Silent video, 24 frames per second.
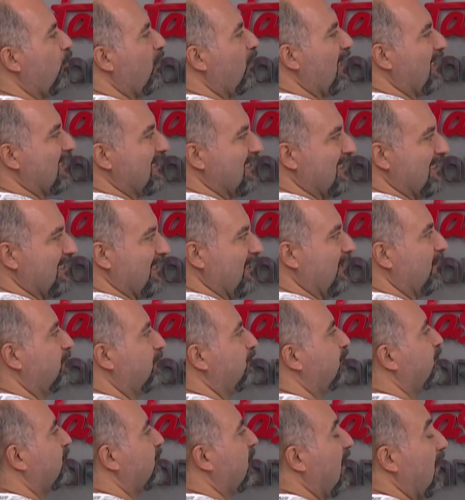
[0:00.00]
bölenleri
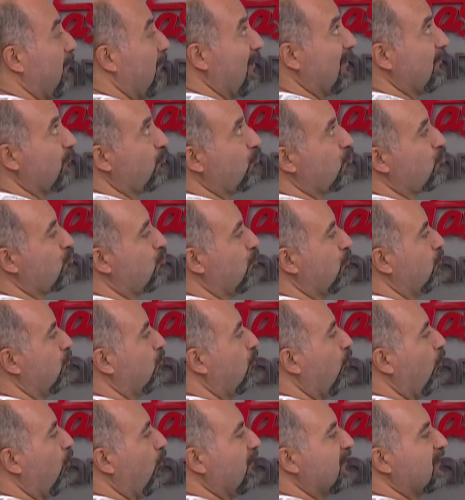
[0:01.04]
hemen
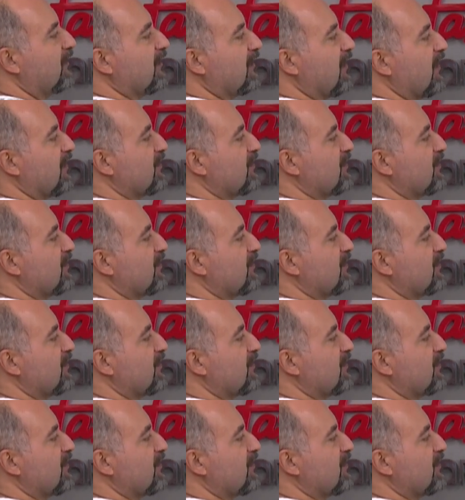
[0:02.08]
düşün. 12